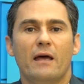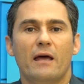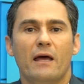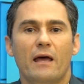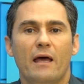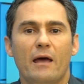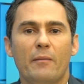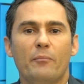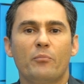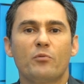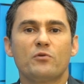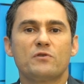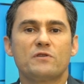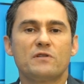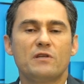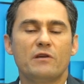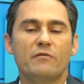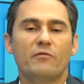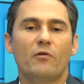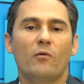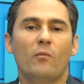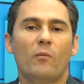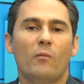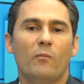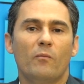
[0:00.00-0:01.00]
é
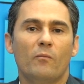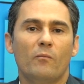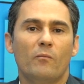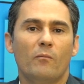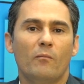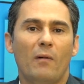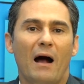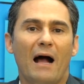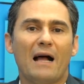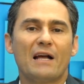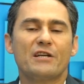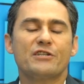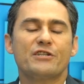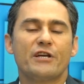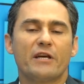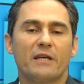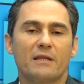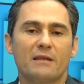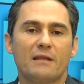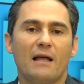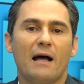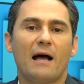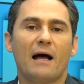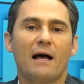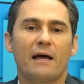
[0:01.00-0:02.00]
possível
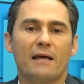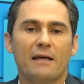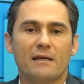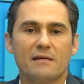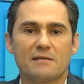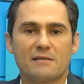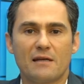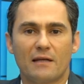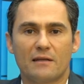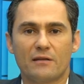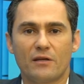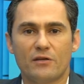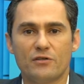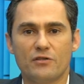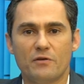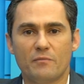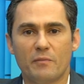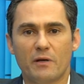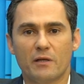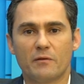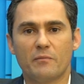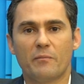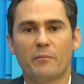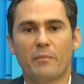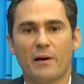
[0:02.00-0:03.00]
agendar esse
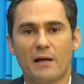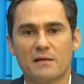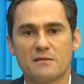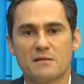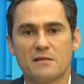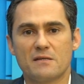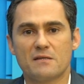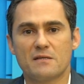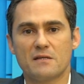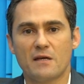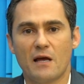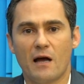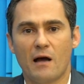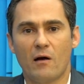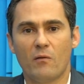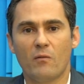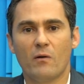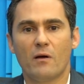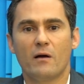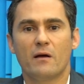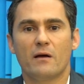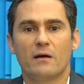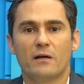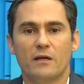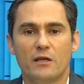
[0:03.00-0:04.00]
atendimento
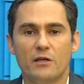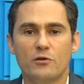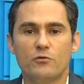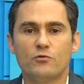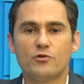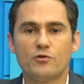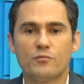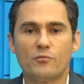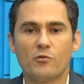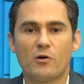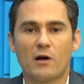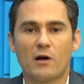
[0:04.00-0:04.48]
presencial em último